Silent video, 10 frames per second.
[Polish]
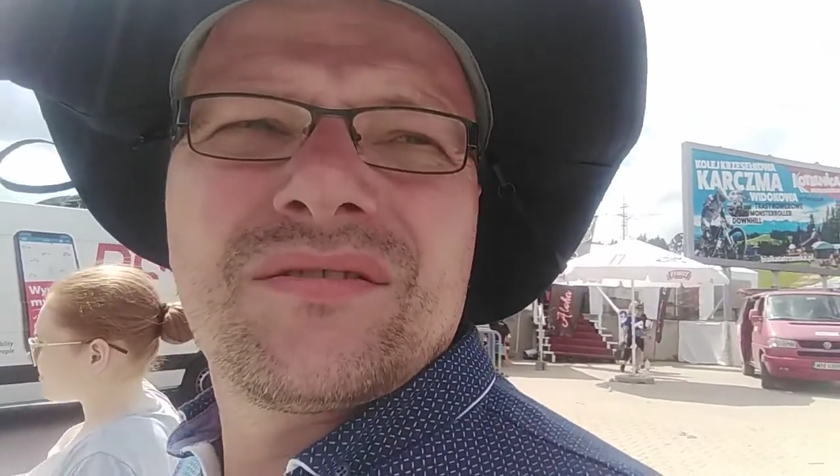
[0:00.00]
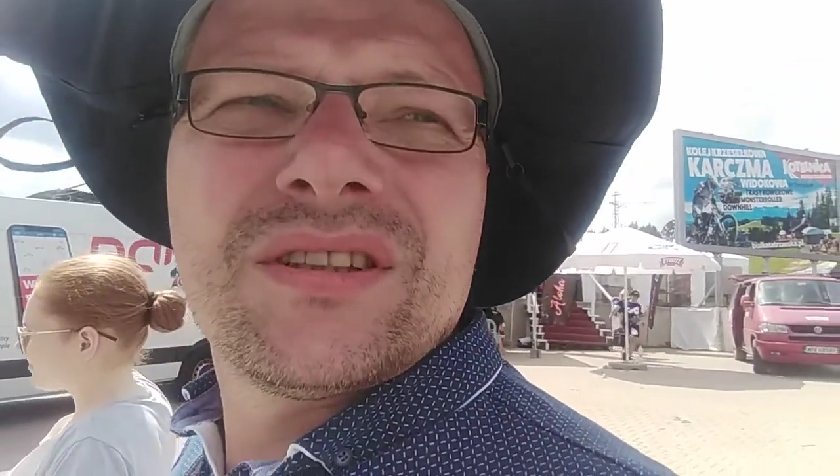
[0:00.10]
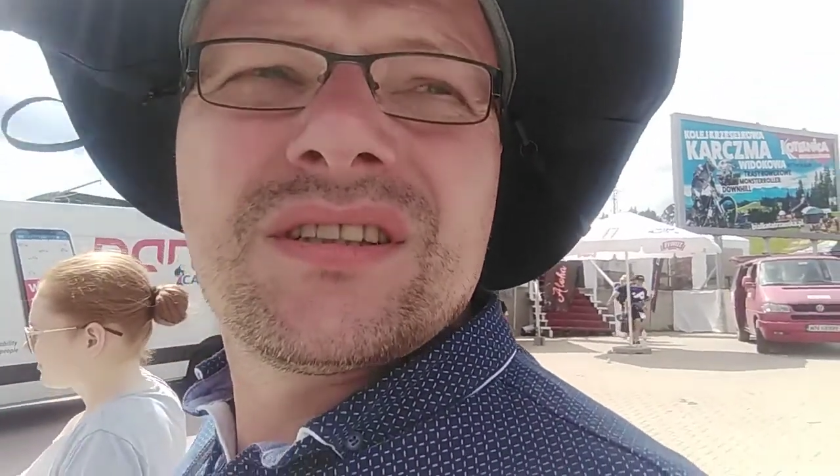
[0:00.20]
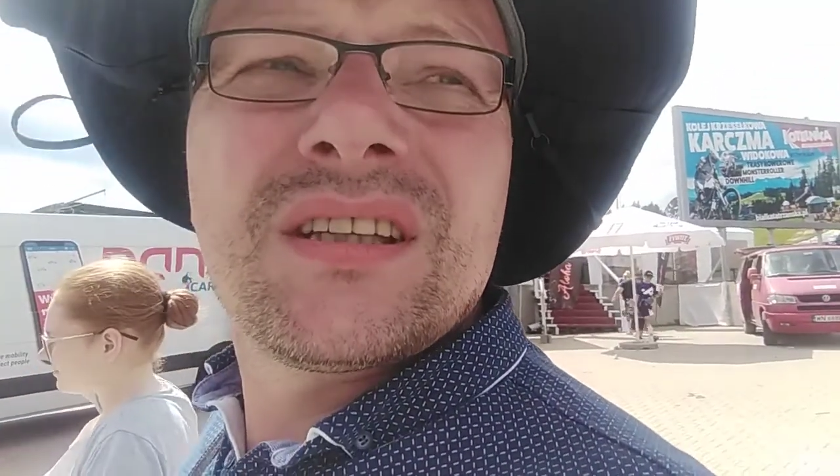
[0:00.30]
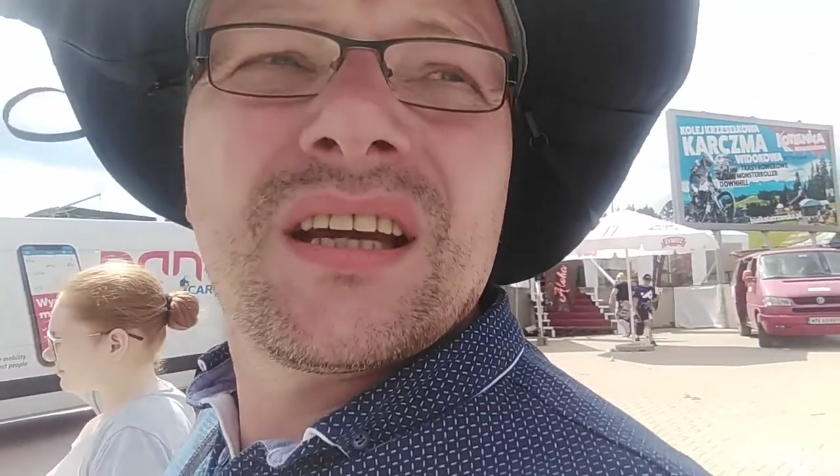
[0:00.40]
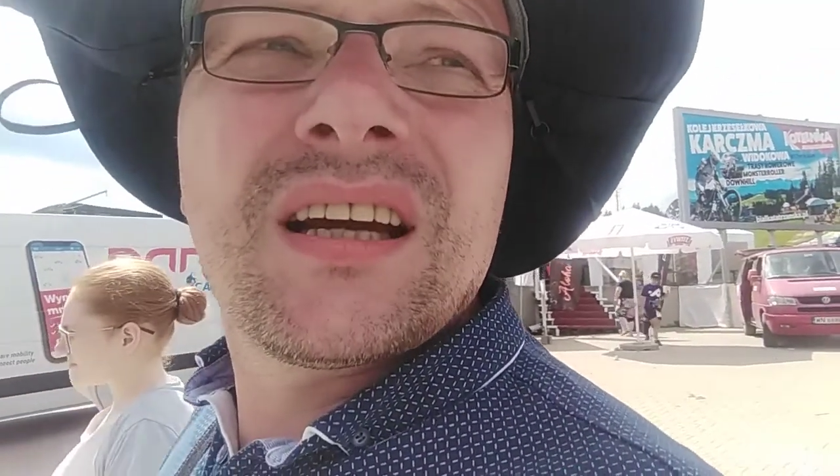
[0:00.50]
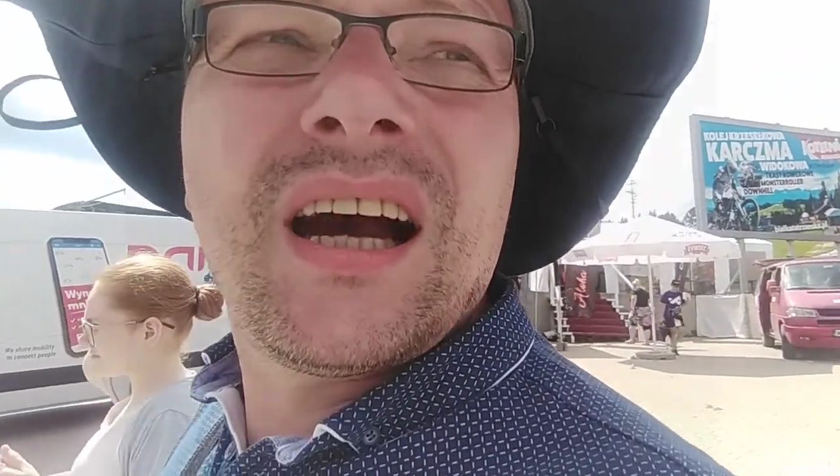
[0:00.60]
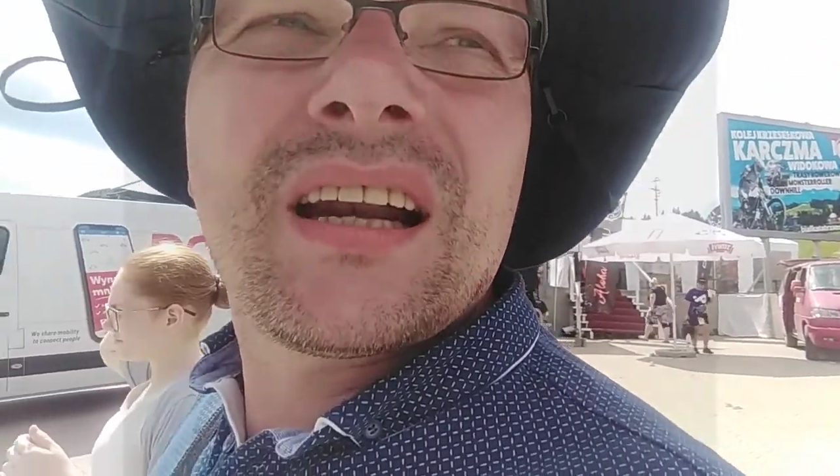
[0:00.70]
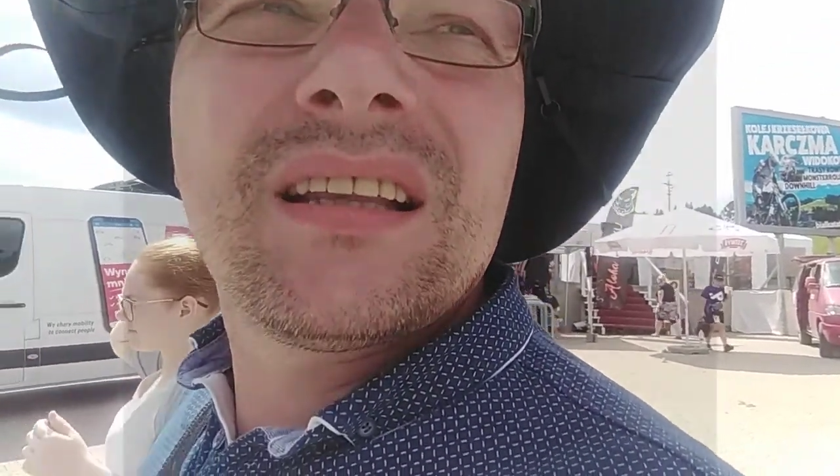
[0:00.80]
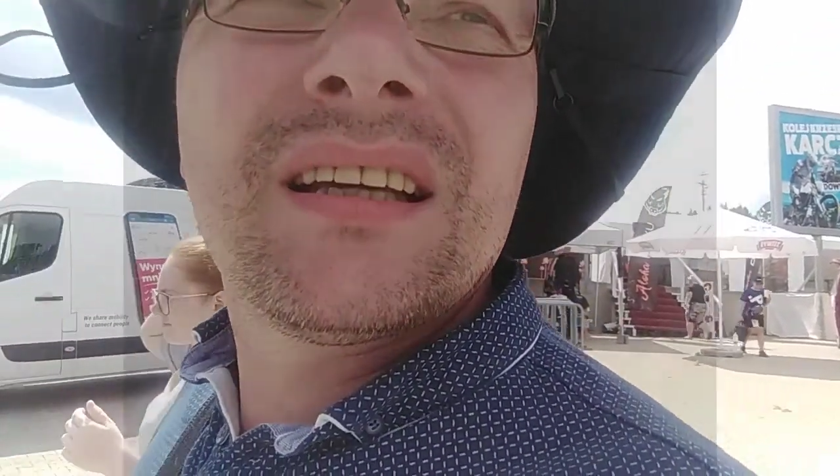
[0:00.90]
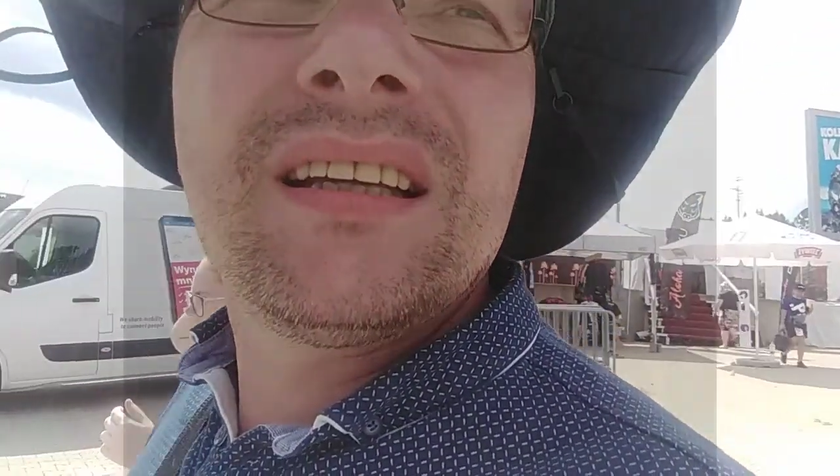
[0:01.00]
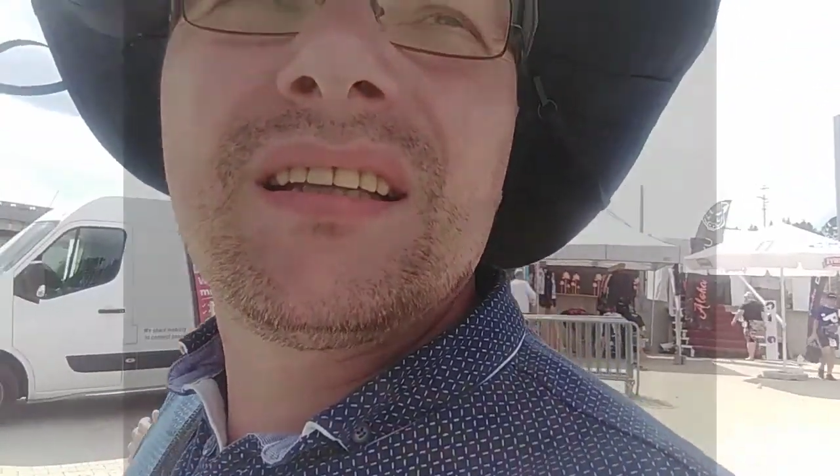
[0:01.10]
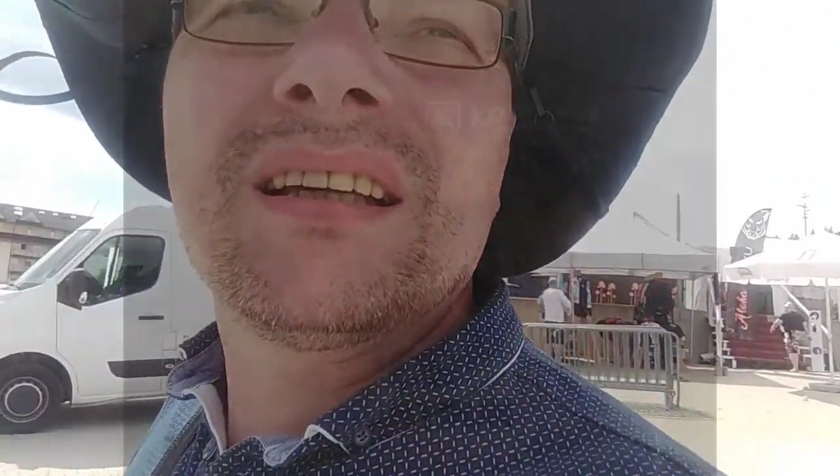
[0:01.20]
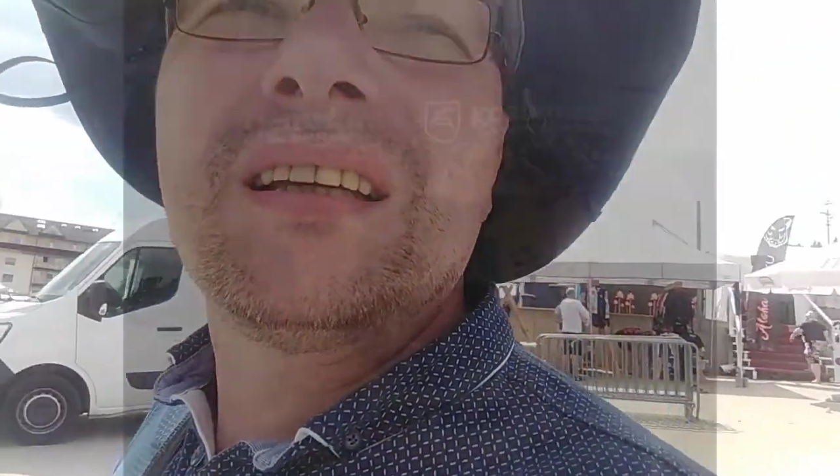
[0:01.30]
wszystkie harde i te